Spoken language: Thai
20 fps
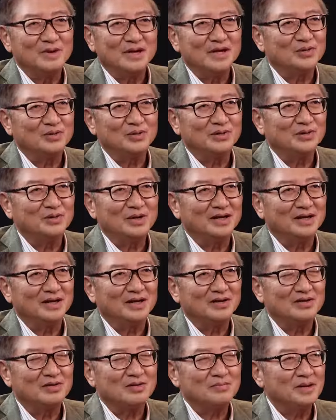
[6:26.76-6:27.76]
ได้คุยด้วย
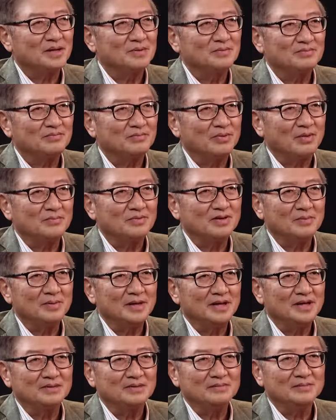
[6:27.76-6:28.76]
แล้วก็ไม่ผมก็
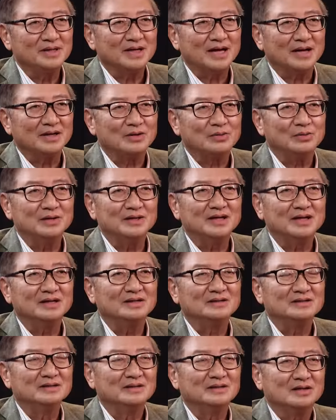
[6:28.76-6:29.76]
ไม่เห็นมีใครคุยนะ
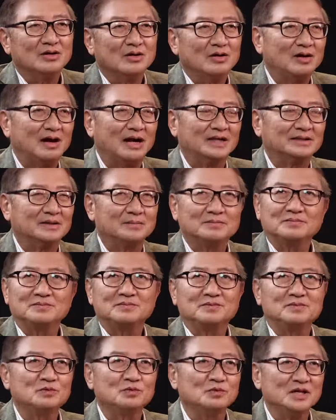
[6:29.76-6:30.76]
ก็อาจจะ
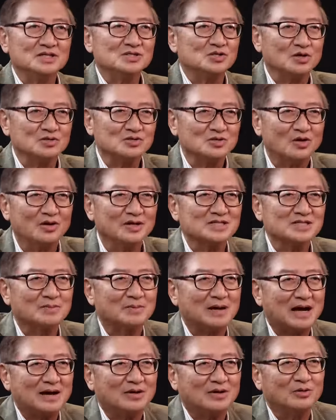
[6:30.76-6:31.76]
อยู่ในสสในส
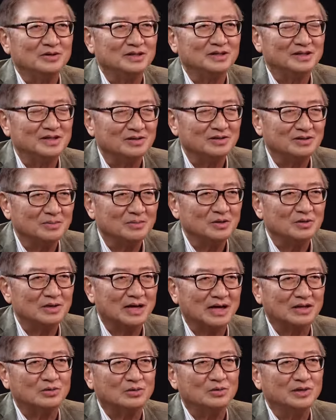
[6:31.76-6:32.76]
ภาคนอื่นเขาจะมีโอ
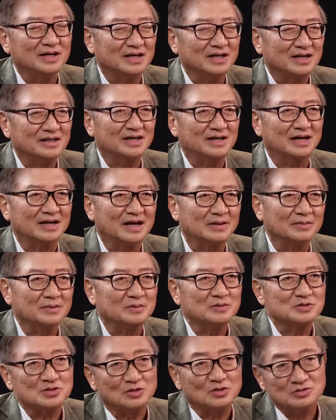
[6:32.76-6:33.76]
กาสคุยกันในฐานะที่
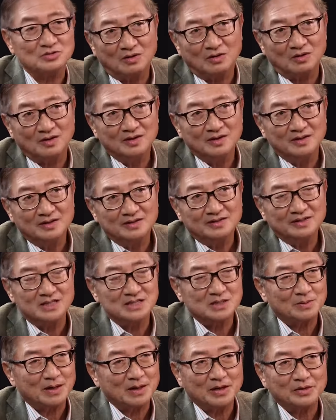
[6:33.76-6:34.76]
เป็นสสใน
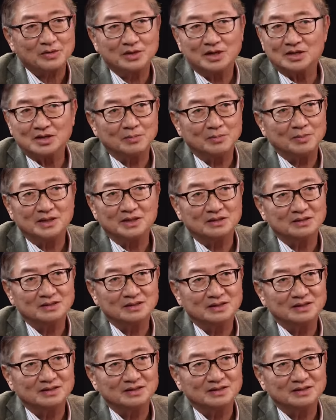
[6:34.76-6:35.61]
สภาด้วยกันก็เป็นอีกเรื่อง